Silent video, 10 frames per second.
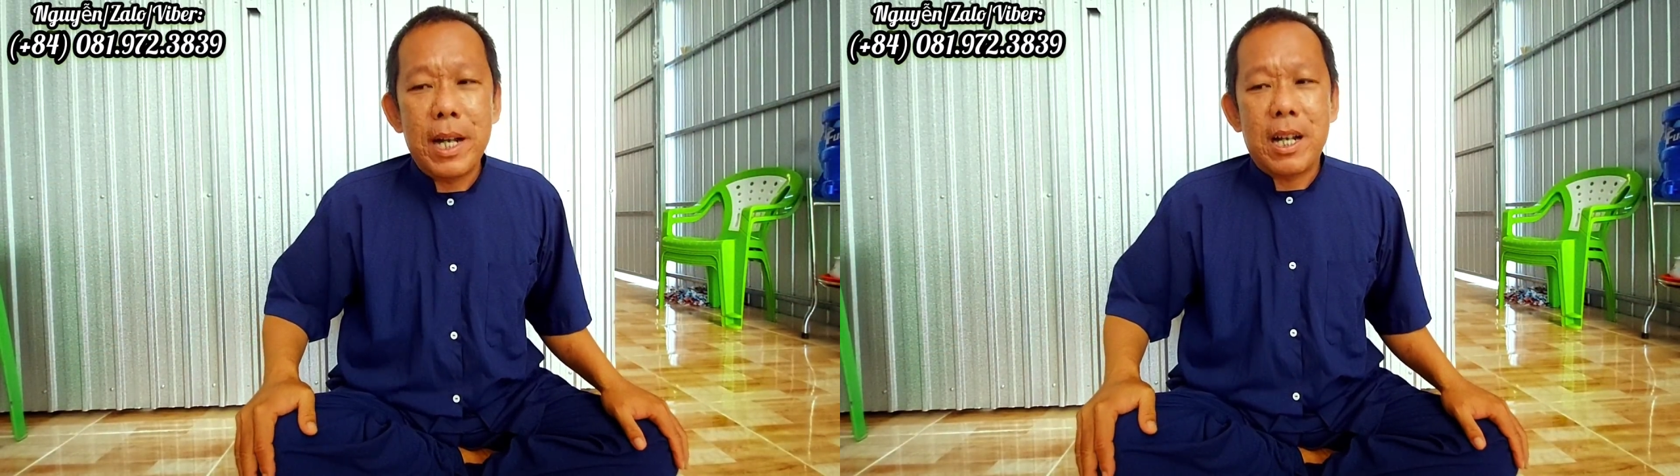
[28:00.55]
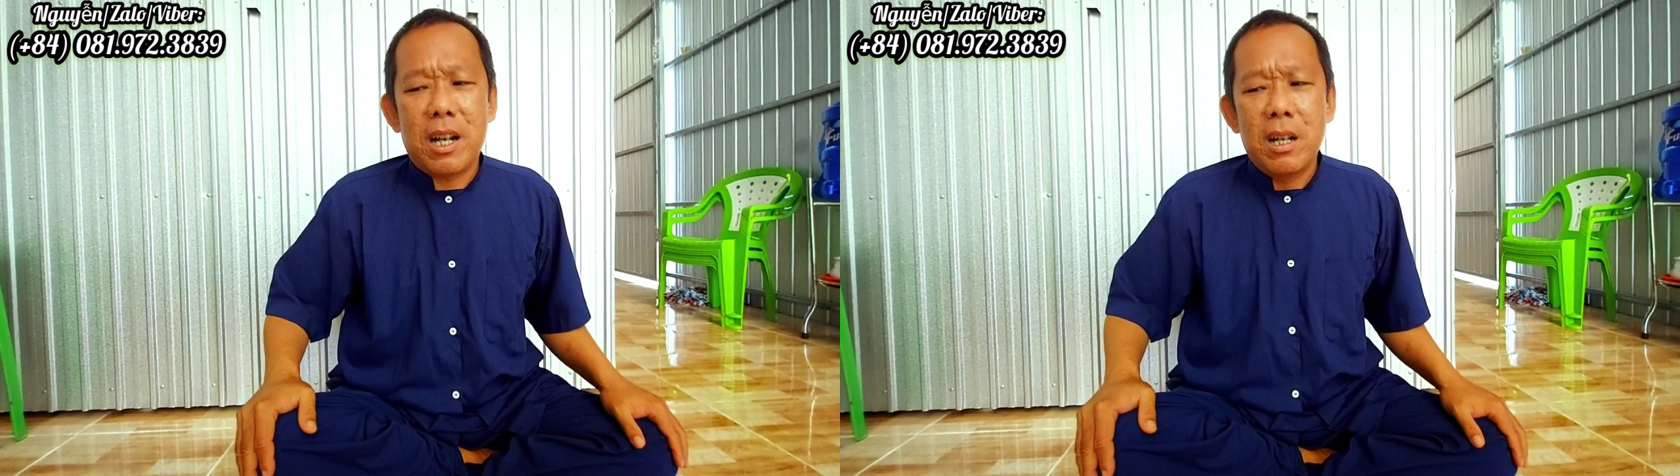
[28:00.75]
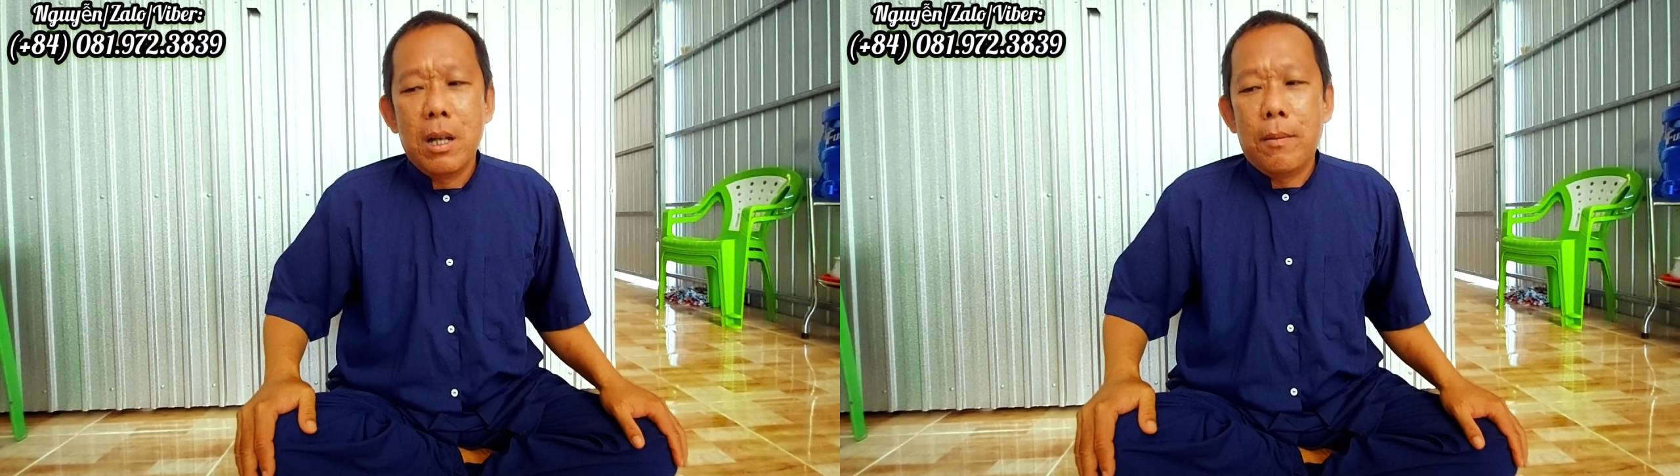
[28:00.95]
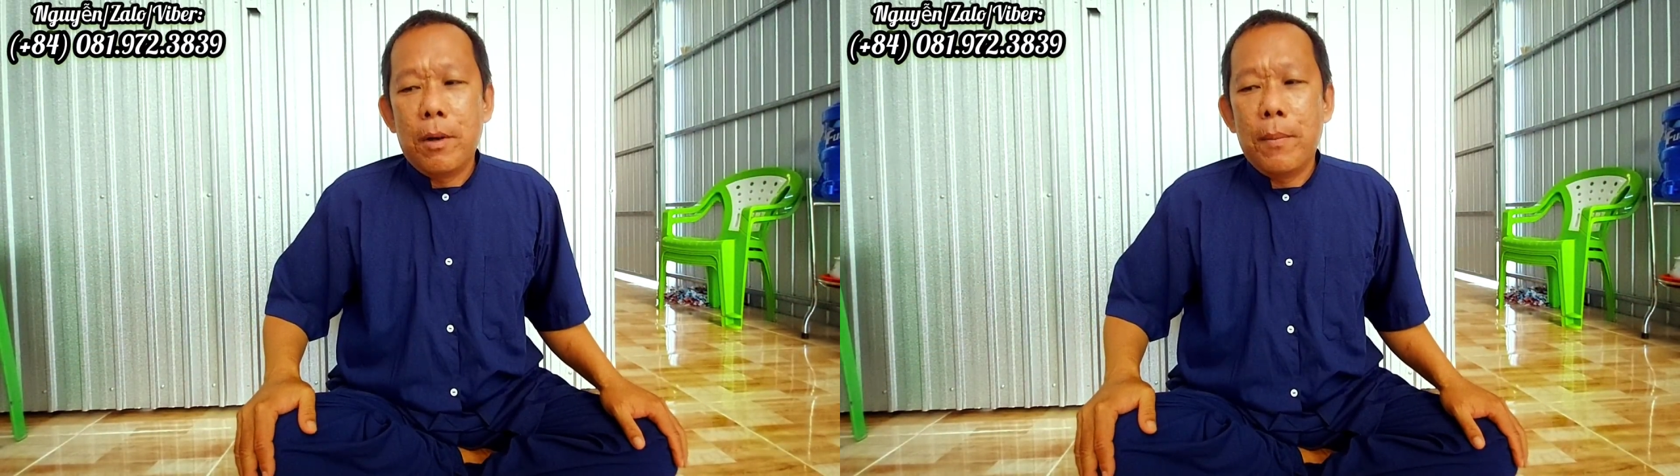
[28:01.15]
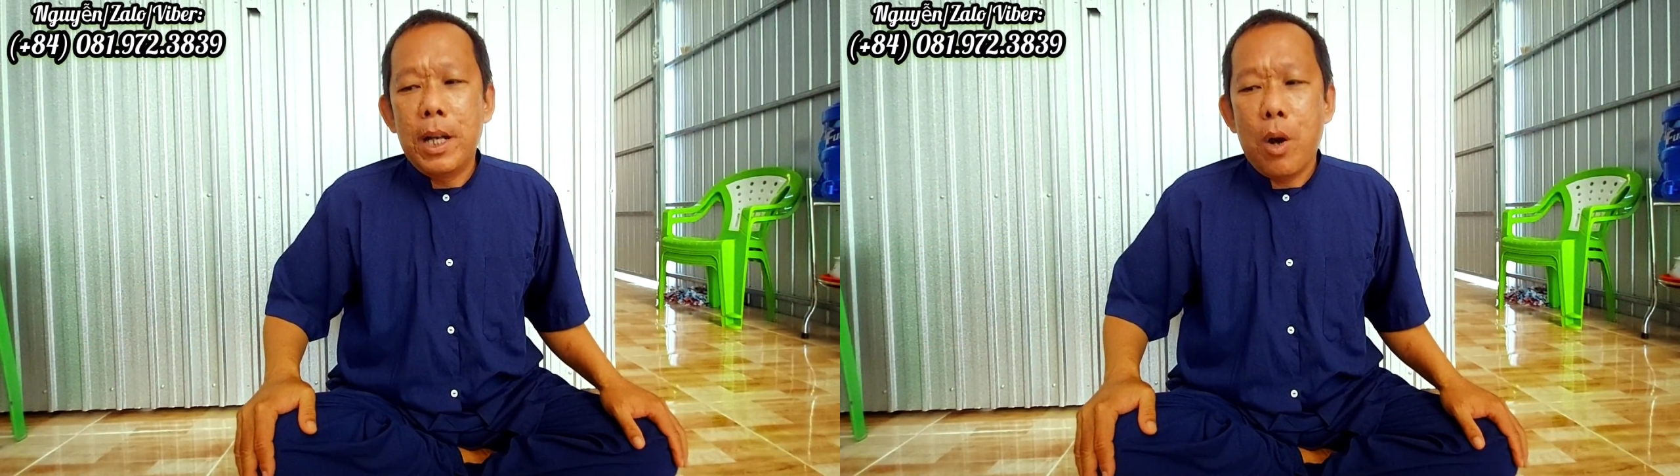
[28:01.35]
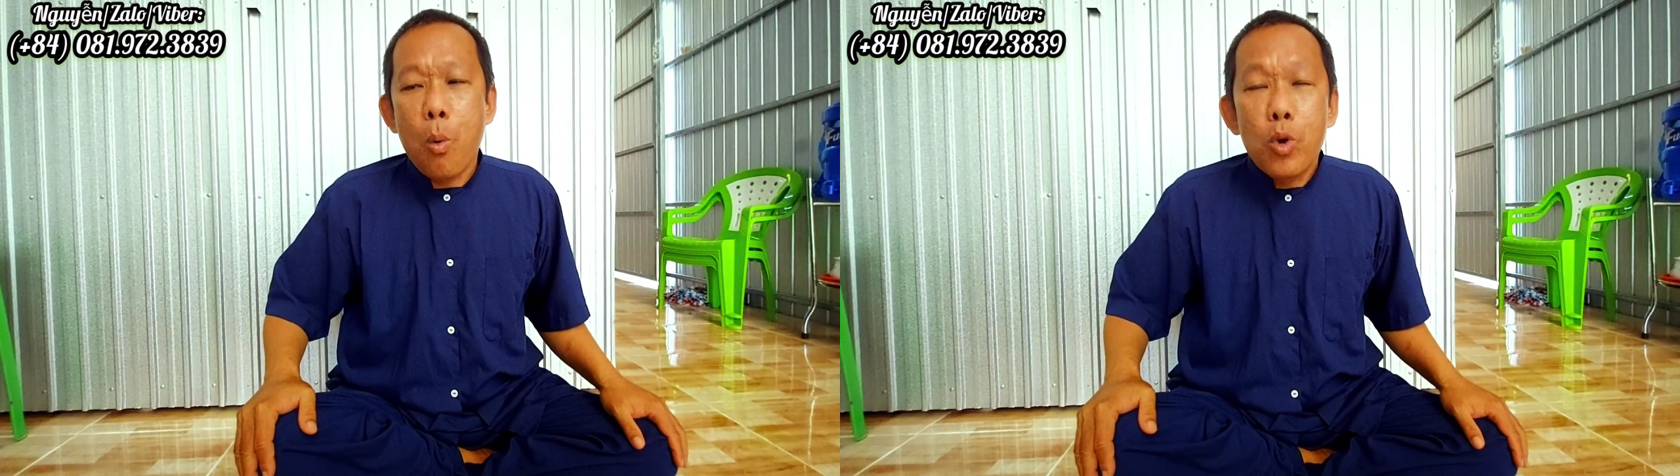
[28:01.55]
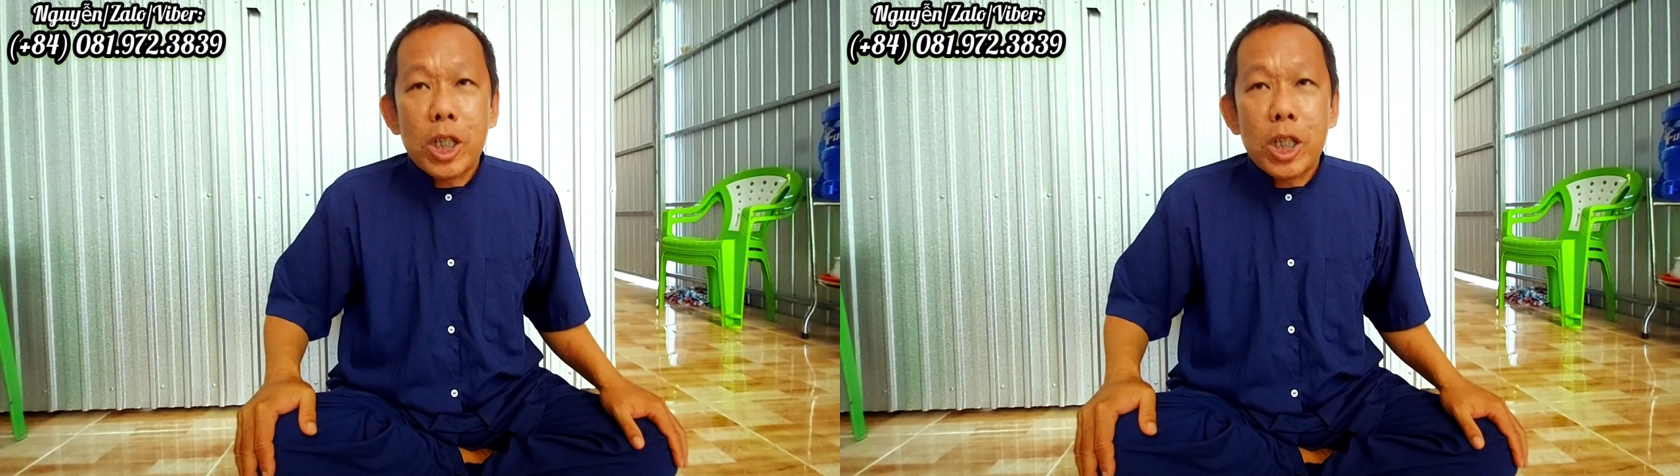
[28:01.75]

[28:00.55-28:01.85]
mới nó mới đủ